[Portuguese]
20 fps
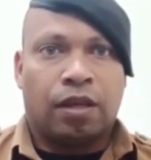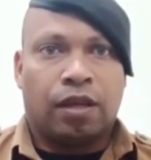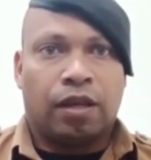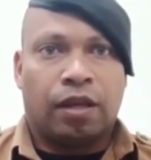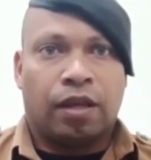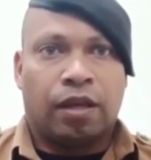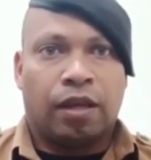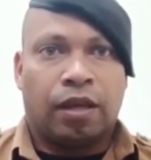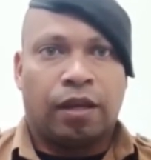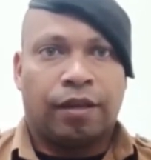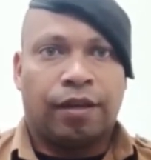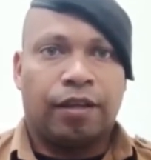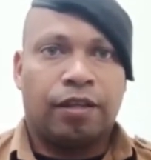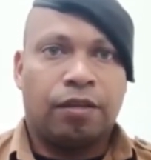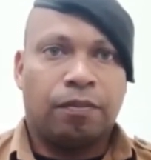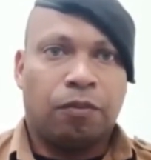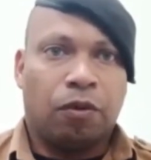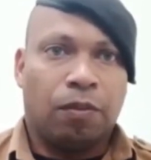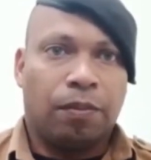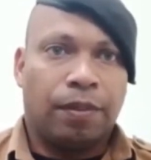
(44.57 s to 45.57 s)
É, que
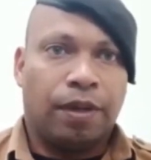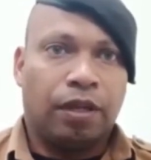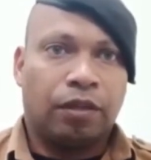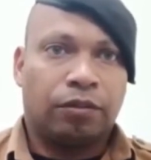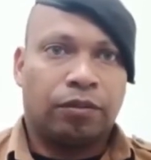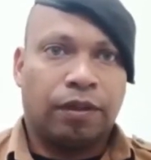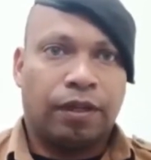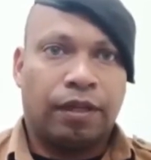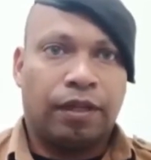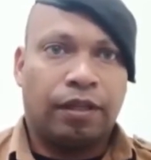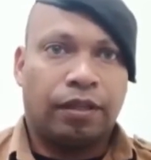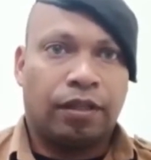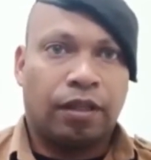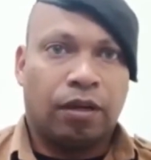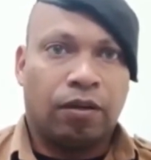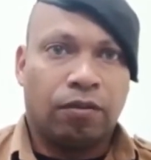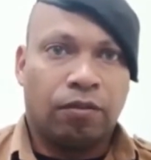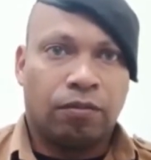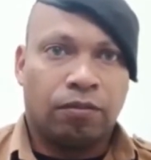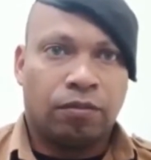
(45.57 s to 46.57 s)
nesse momento aí,
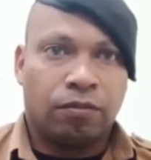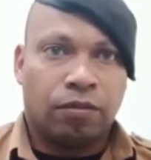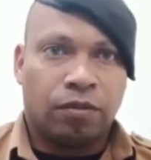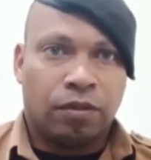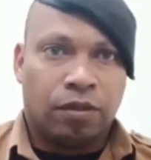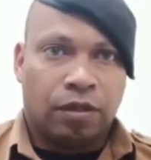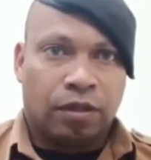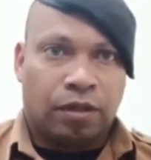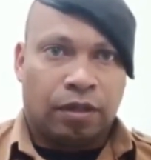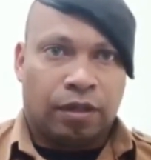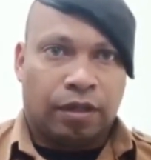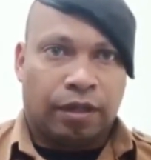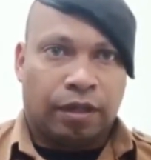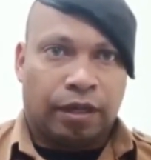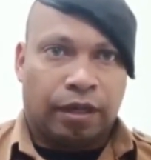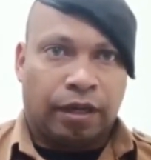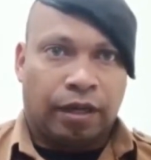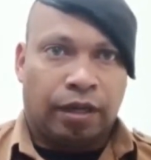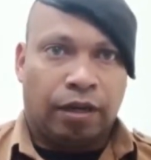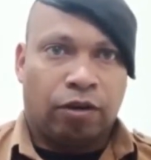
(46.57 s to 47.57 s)
então,
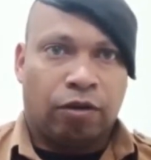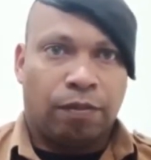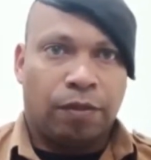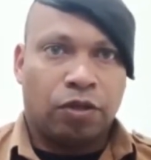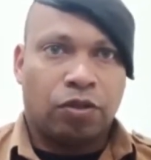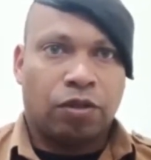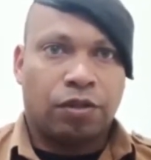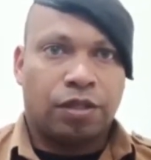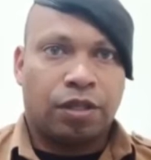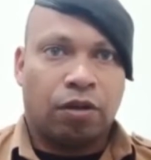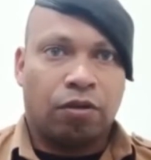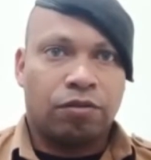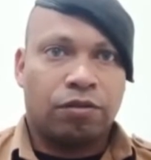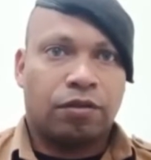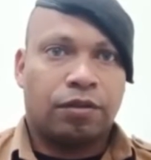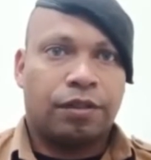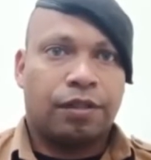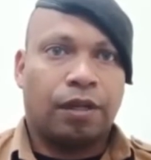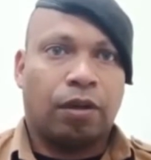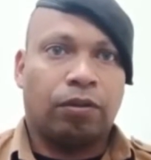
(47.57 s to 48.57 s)
é, ele começou a se,
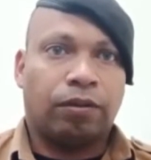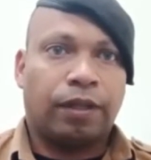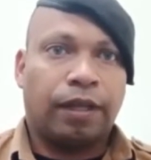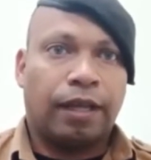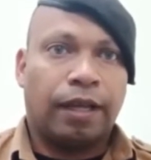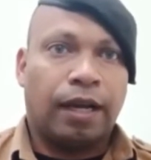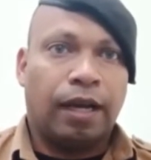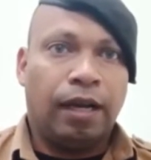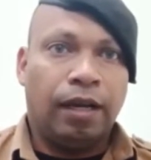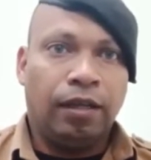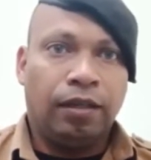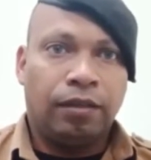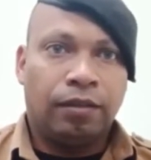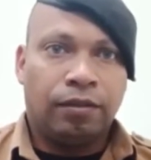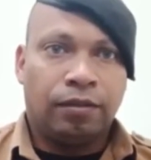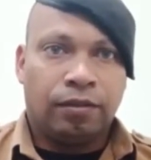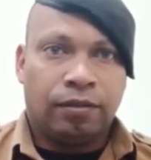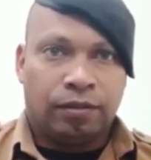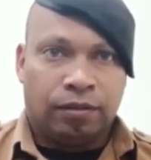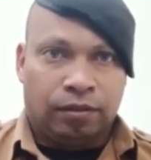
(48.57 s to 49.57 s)
se
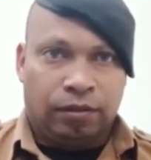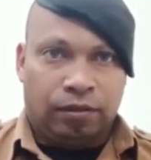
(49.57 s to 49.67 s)
alterar,